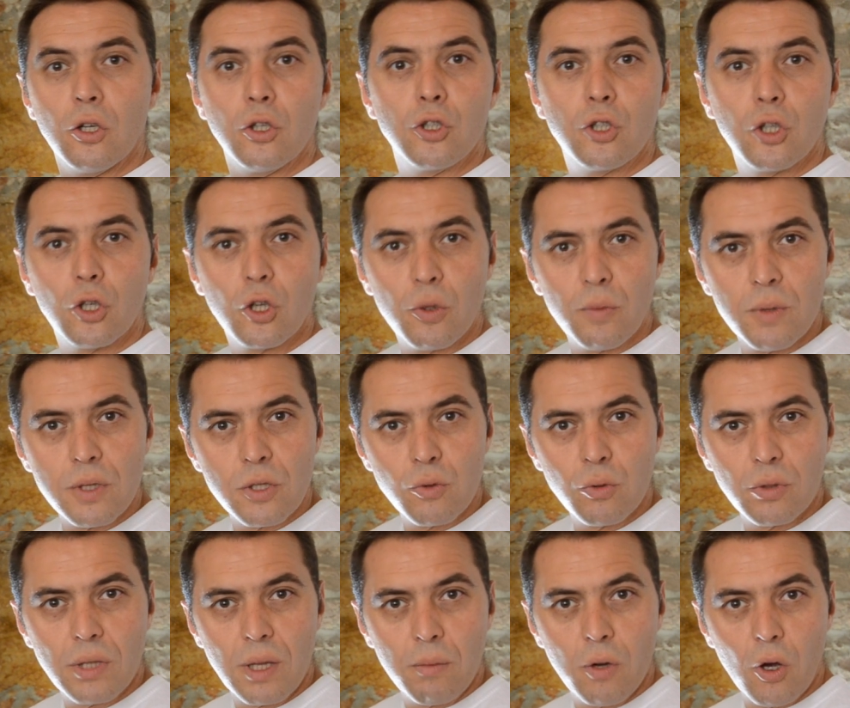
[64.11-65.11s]
Je commence
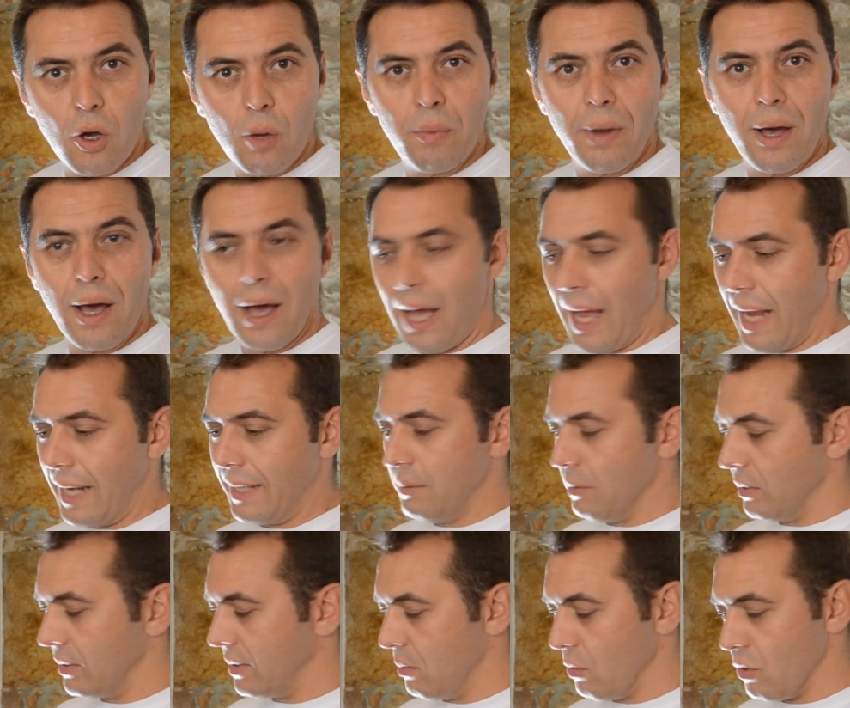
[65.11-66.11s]
tout d'abord par
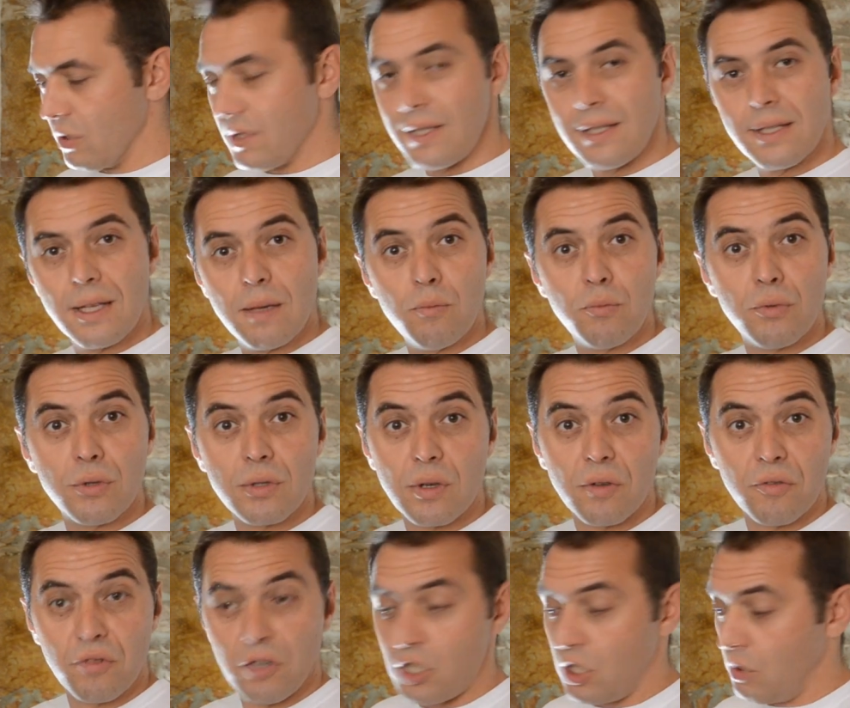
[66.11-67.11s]
alimenter mon système,
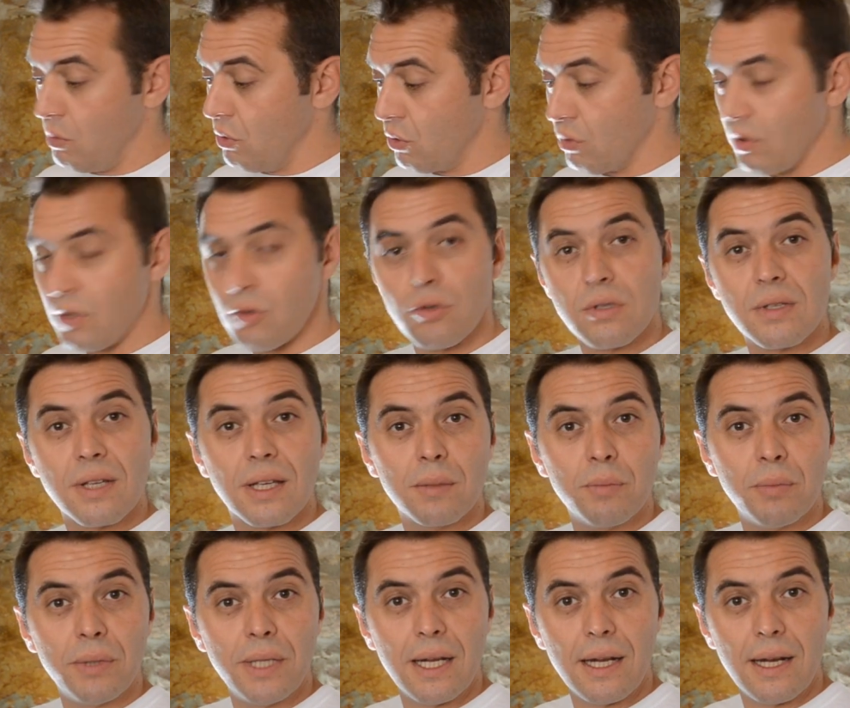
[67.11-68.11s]
puisqu'en fait j'ai besoin de 5
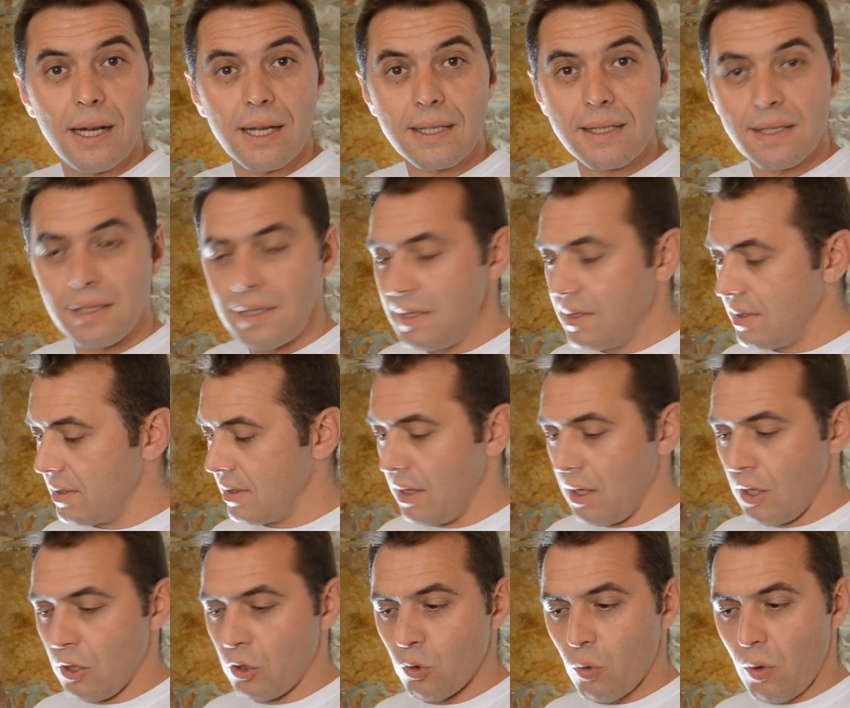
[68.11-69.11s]
piles LR6,
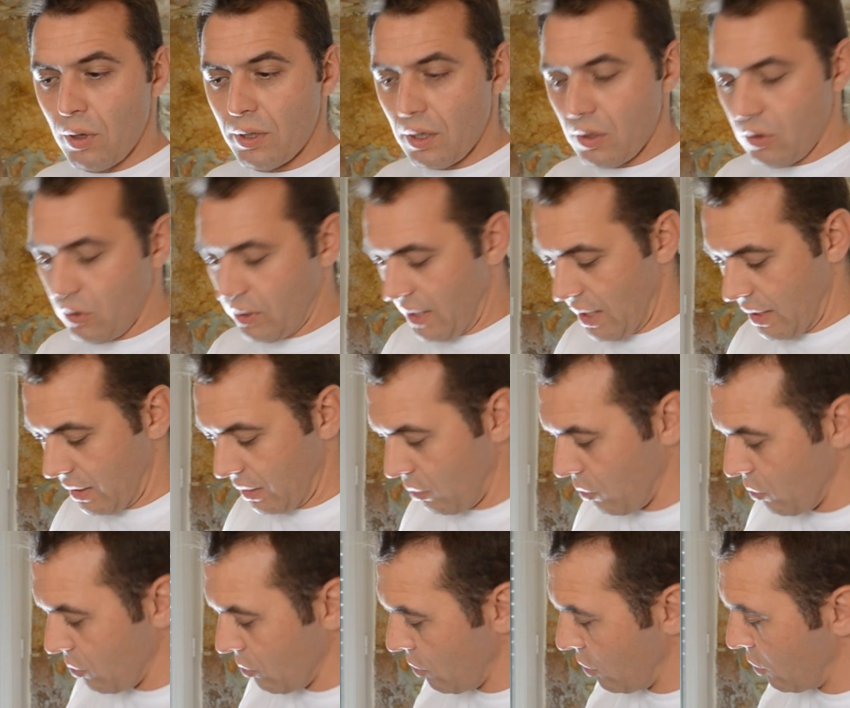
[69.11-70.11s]
3 dans le
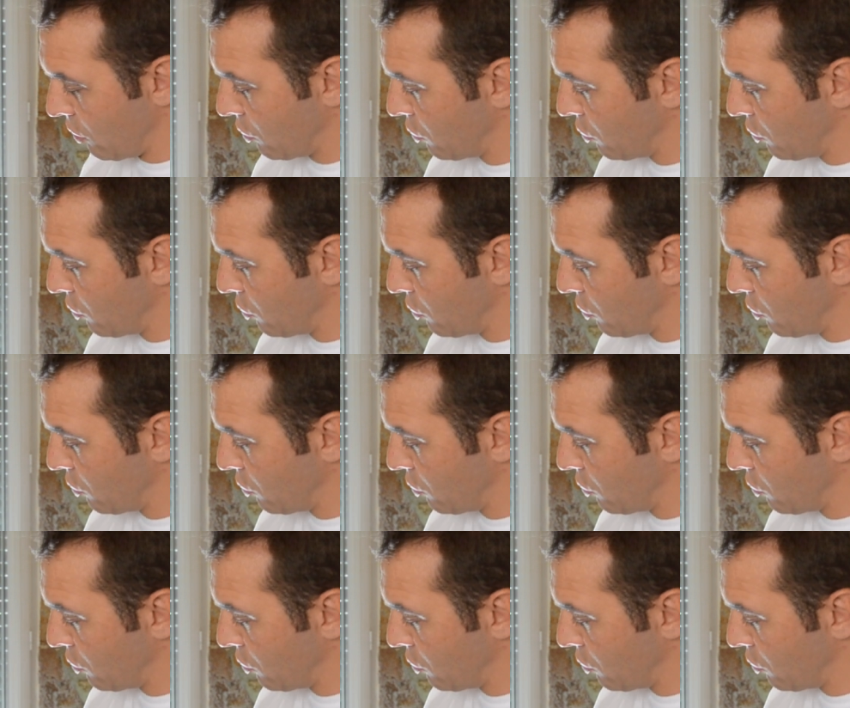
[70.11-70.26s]
carillon,